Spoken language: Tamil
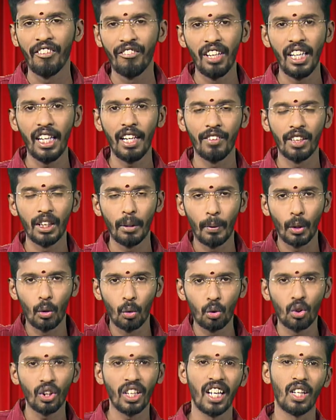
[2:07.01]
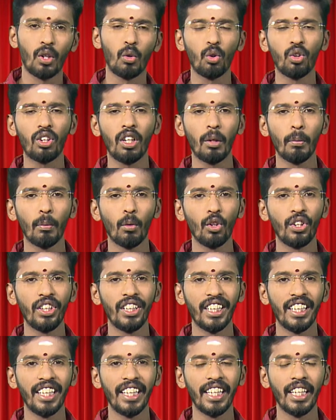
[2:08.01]
வில்லை வந்து இப்படி குத்துனார் குத்தின
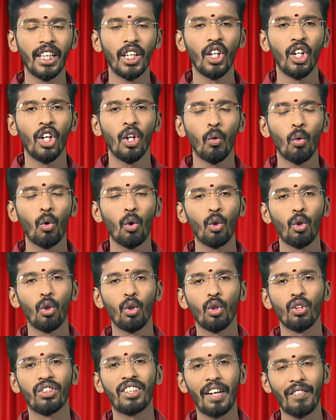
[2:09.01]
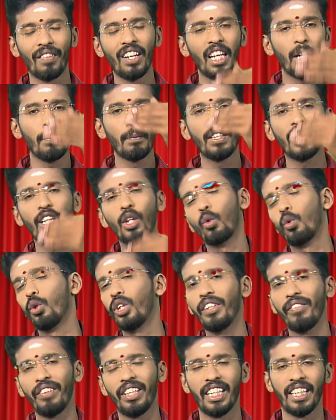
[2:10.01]
போது ஒரு தவளை மீது அது
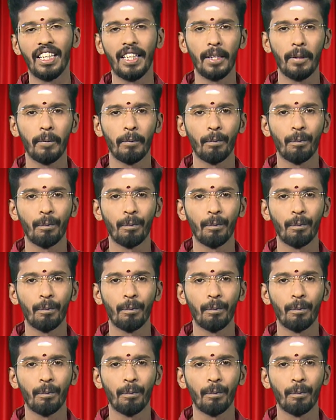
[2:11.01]
குத்தி விட்டது